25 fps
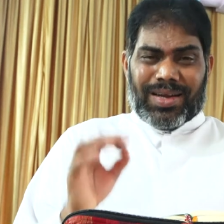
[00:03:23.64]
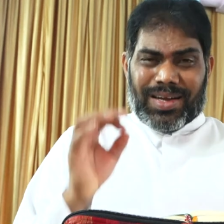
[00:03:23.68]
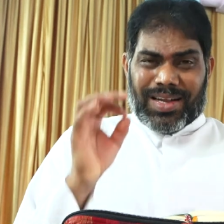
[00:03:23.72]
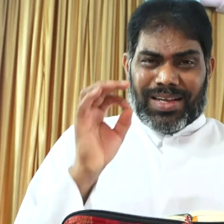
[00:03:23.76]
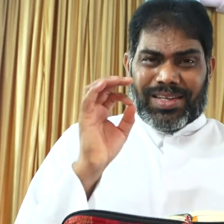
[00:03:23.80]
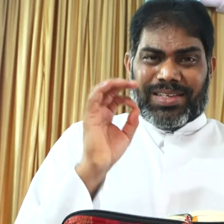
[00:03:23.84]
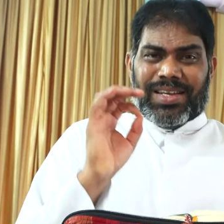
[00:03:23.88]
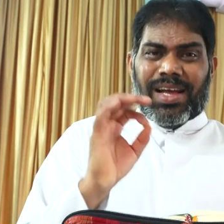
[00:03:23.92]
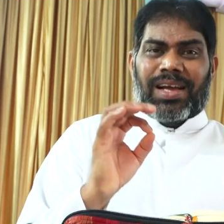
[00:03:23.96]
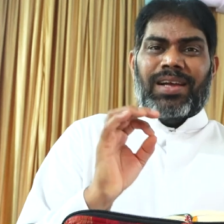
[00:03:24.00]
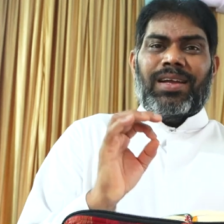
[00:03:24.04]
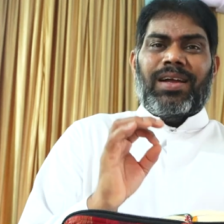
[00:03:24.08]

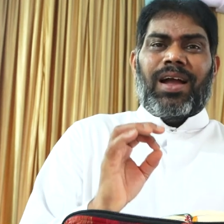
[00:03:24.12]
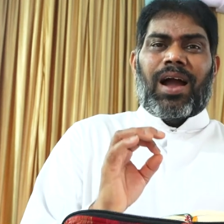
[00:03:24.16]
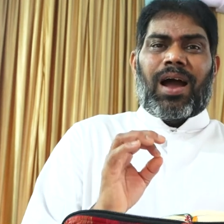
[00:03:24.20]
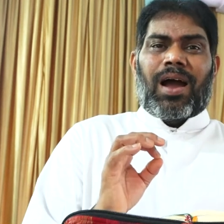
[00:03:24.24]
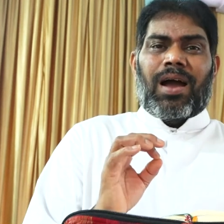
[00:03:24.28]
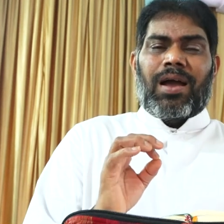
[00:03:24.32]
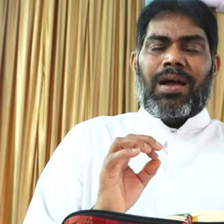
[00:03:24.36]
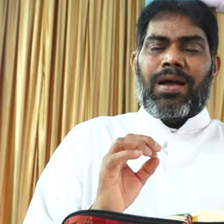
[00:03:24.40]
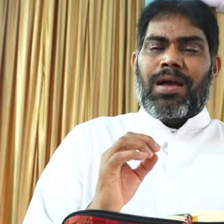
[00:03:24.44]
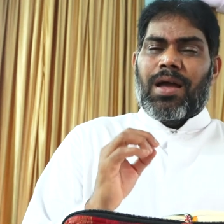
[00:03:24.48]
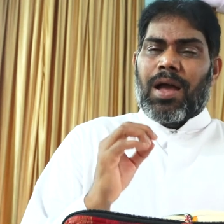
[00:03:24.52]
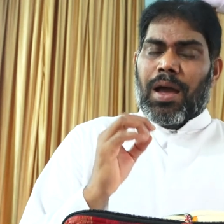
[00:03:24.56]
నిజంగా
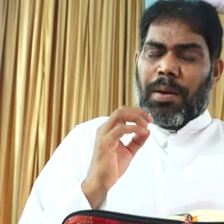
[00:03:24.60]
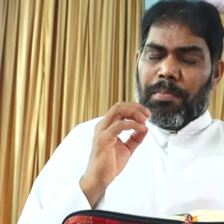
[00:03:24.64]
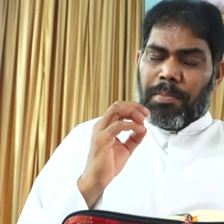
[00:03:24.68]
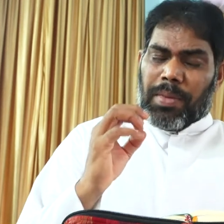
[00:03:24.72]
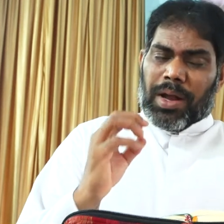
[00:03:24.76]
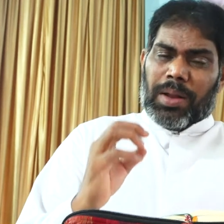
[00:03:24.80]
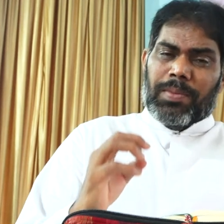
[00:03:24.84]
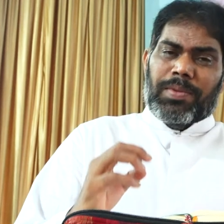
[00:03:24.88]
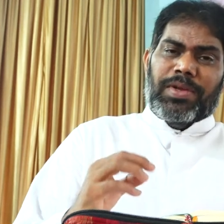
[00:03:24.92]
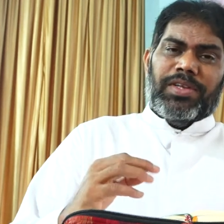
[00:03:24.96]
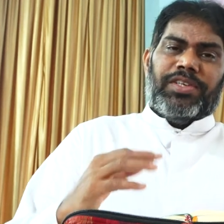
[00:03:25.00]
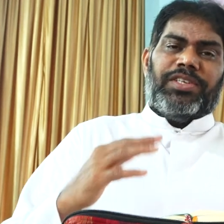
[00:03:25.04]

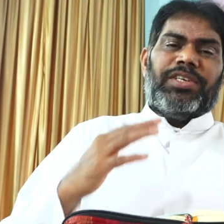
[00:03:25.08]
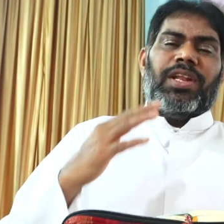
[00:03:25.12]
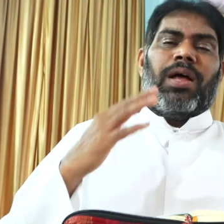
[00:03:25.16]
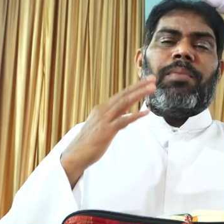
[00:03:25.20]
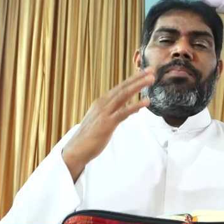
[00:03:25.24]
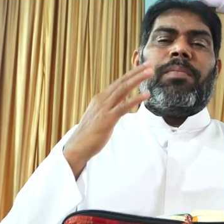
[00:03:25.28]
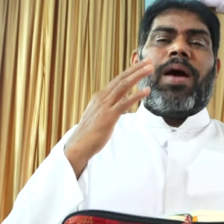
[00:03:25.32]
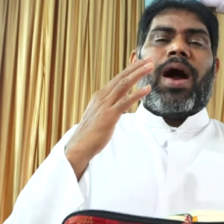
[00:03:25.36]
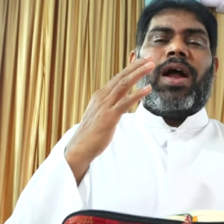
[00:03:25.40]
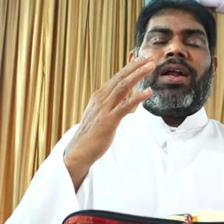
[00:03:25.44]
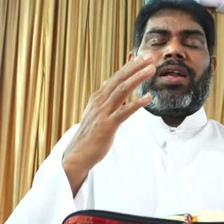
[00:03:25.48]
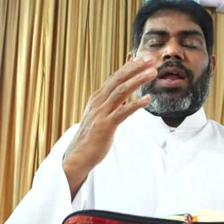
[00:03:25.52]
మనం ఇచ్చిన
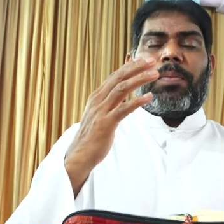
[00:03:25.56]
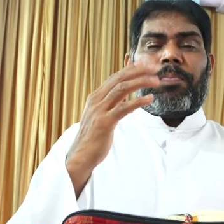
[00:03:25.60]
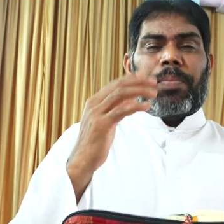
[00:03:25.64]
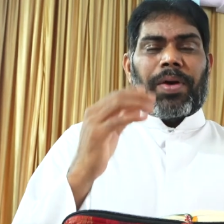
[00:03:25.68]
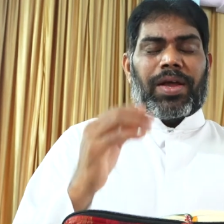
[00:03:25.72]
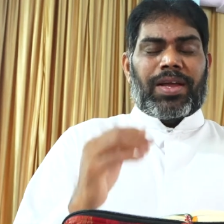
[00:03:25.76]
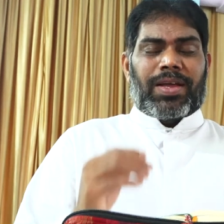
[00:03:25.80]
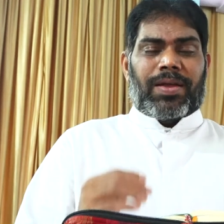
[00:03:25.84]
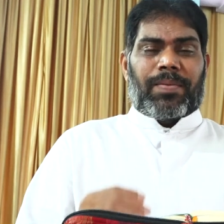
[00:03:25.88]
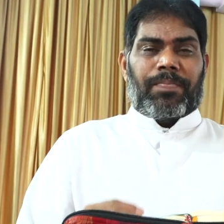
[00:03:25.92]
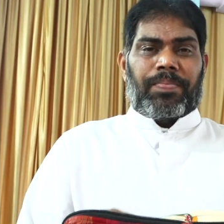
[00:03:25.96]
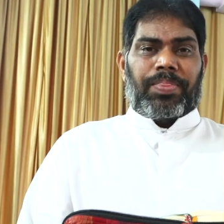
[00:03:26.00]

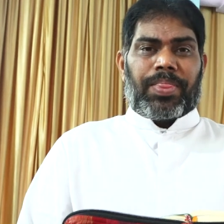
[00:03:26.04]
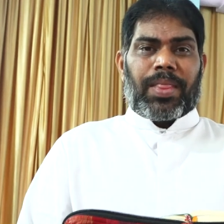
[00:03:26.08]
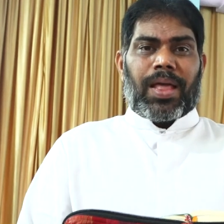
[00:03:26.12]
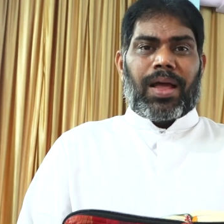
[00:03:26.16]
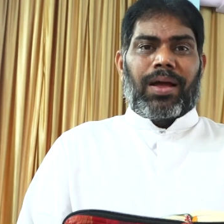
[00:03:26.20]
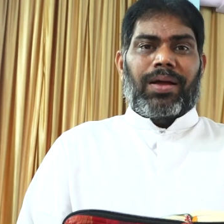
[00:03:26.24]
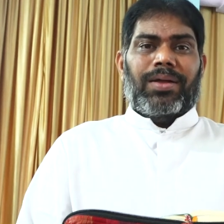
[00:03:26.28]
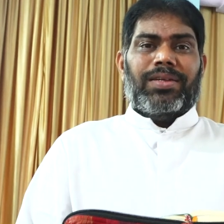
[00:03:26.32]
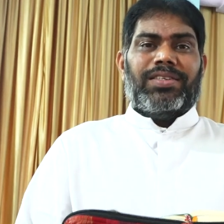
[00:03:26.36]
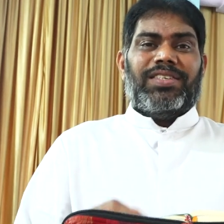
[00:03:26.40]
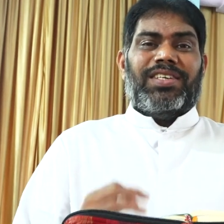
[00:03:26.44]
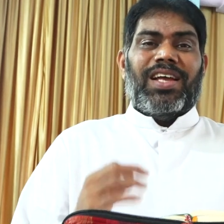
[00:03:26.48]
మాటపై
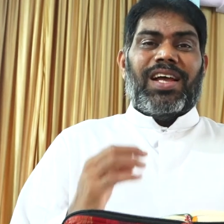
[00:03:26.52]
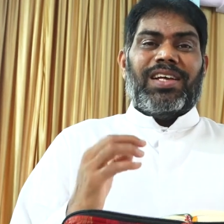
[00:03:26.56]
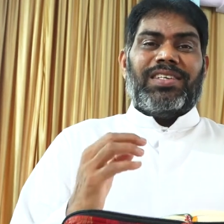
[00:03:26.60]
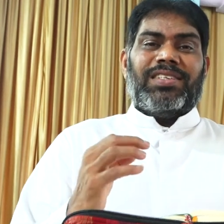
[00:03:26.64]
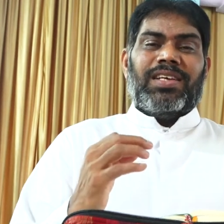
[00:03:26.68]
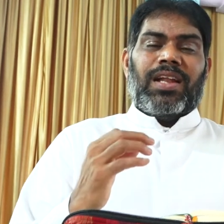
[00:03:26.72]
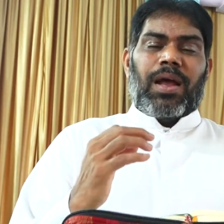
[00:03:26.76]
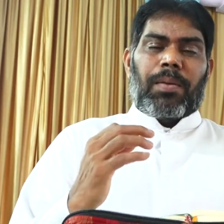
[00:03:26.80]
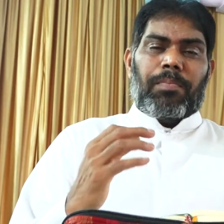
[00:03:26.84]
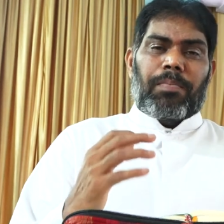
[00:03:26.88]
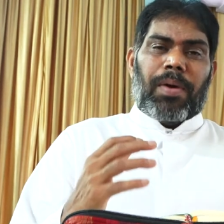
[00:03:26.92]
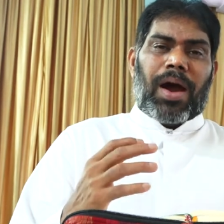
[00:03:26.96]

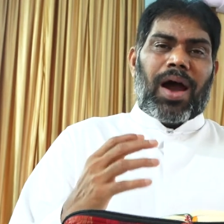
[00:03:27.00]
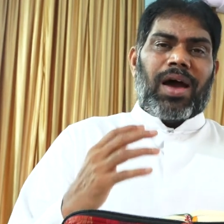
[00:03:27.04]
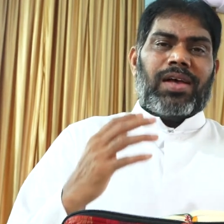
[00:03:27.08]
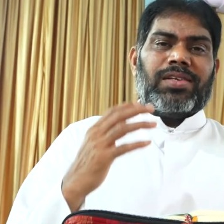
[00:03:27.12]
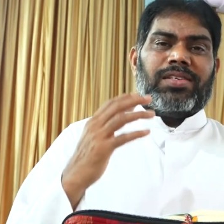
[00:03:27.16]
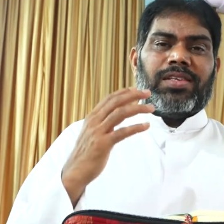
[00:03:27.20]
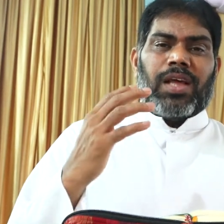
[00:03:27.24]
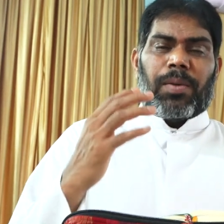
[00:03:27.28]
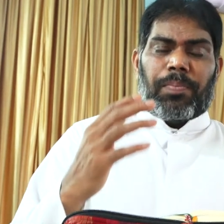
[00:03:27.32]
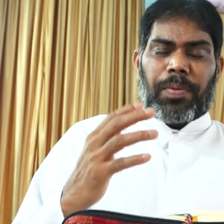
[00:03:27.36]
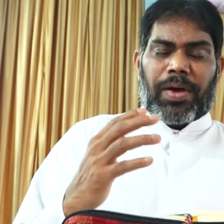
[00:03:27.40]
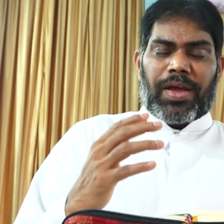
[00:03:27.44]
చేసిన
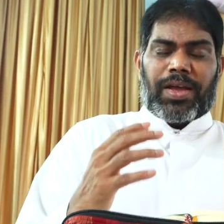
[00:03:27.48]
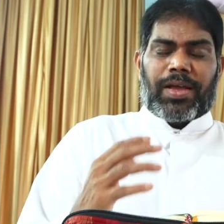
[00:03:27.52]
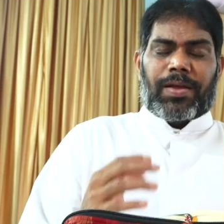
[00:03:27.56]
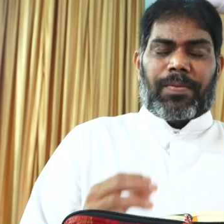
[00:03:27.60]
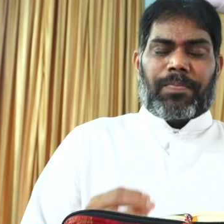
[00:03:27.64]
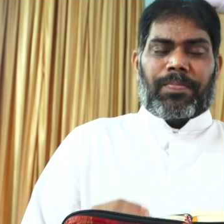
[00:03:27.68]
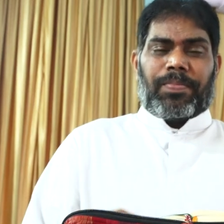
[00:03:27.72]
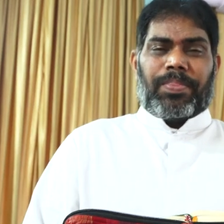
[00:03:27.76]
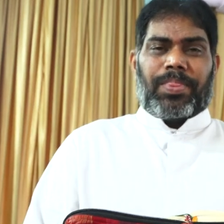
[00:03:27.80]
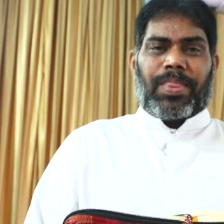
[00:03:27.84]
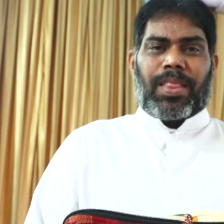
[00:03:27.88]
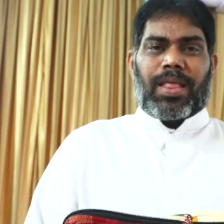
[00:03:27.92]
భాషపై
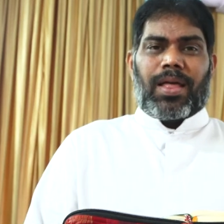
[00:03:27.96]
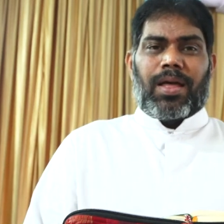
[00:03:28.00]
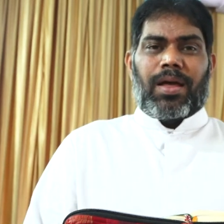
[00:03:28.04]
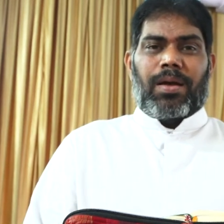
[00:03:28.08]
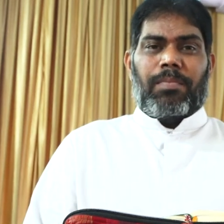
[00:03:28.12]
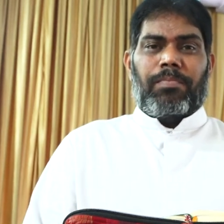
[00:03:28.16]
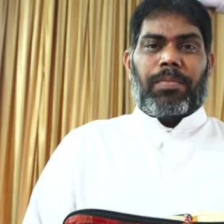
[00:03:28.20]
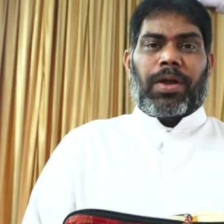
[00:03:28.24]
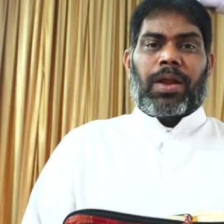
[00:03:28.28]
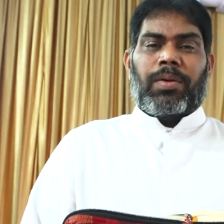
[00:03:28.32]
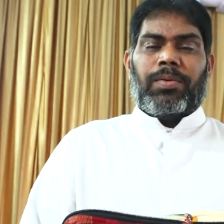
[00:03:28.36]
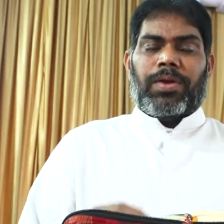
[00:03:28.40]

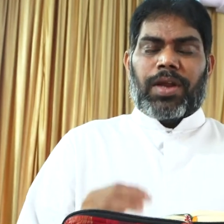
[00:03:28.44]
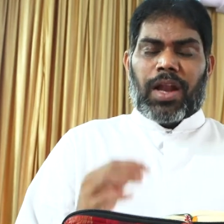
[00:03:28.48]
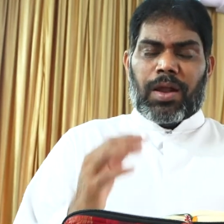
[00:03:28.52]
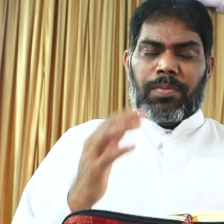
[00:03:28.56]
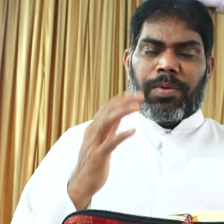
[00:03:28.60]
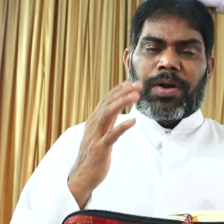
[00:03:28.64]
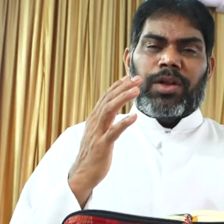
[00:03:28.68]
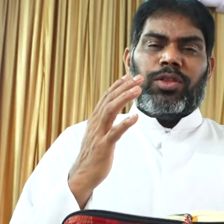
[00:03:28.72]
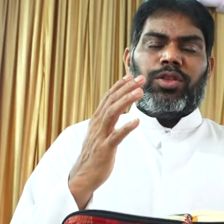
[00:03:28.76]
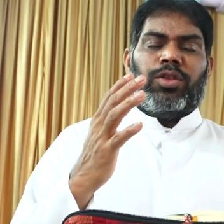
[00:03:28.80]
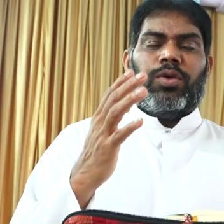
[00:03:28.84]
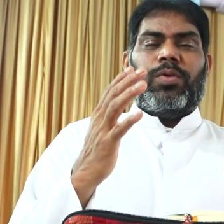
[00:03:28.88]
మనం
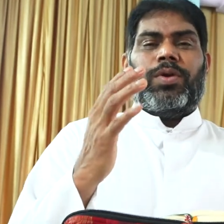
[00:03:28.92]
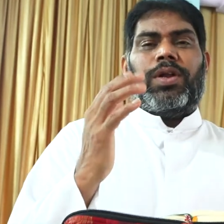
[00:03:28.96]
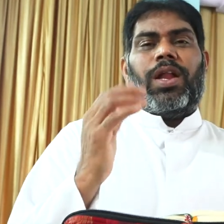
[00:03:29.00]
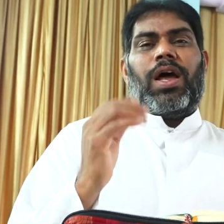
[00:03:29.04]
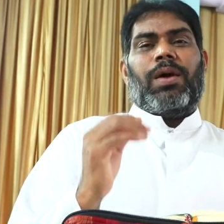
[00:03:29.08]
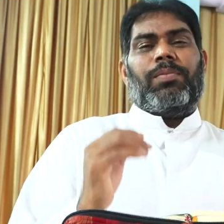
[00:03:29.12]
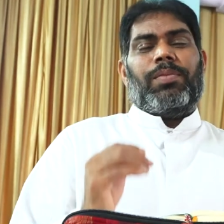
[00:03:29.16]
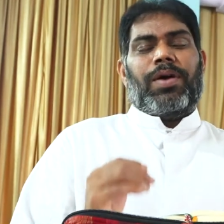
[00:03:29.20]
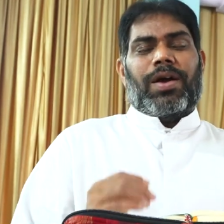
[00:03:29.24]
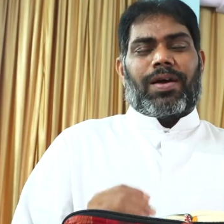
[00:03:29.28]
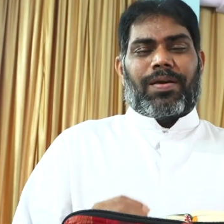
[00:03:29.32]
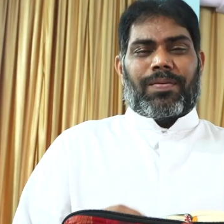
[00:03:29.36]
నిలబడుతూ
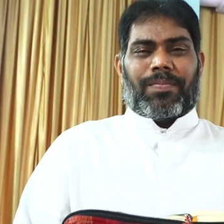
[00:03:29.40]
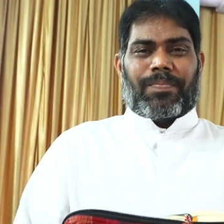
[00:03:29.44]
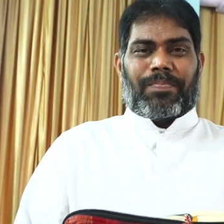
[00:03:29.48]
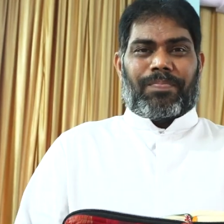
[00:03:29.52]
ఉన్నామా